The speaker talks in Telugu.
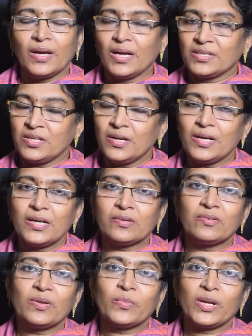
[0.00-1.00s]
అక్షరాలు
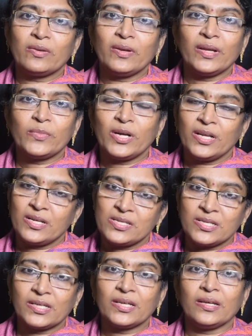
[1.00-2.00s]
లేకుండా మనం లేమండి
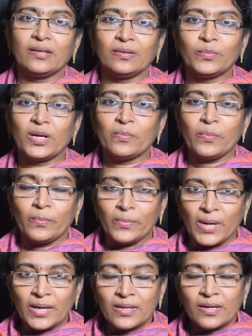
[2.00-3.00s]
నిజంగానే మనం
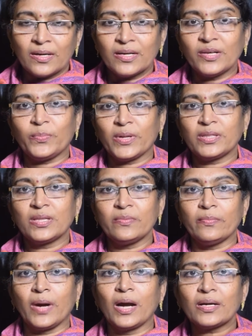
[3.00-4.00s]
మాట్లాడే ప్రతి
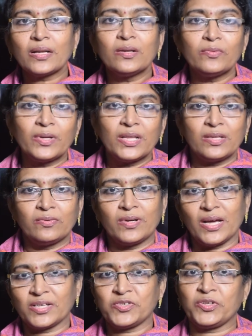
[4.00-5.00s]
మాటలో ఉన్నది
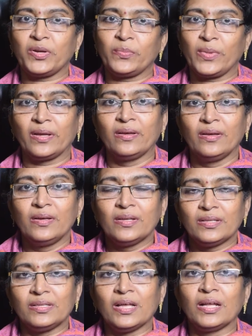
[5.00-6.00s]
కూడా అక్షరమే
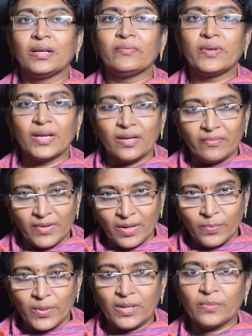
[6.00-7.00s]
ధనం అన్నా
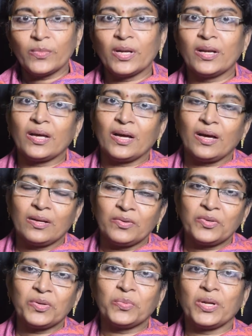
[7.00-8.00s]
వ్యాపారం అన్నా
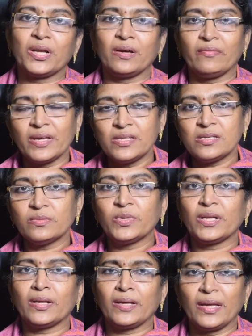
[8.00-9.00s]
ఆరోగ్యం అన్నా వైద్యం
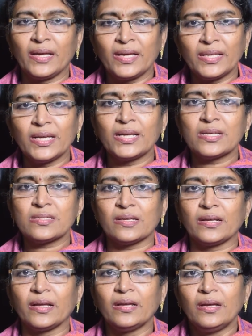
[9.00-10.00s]
అన్నా ఏదైనా
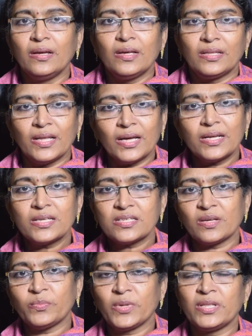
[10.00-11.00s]
సరే దానికి
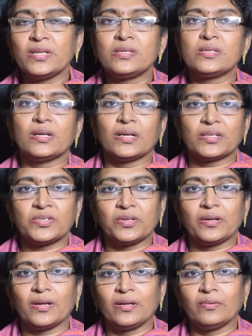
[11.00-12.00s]
సంబంధించిన
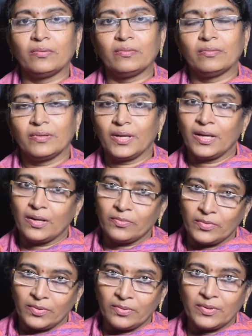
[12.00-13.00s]
అక్షరాలు ఇలా
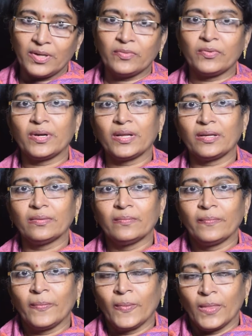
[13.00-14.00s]
ఉంటూనే ఉంటాయి
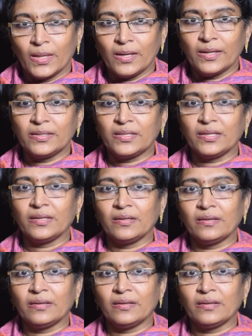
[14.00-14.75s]
అయితే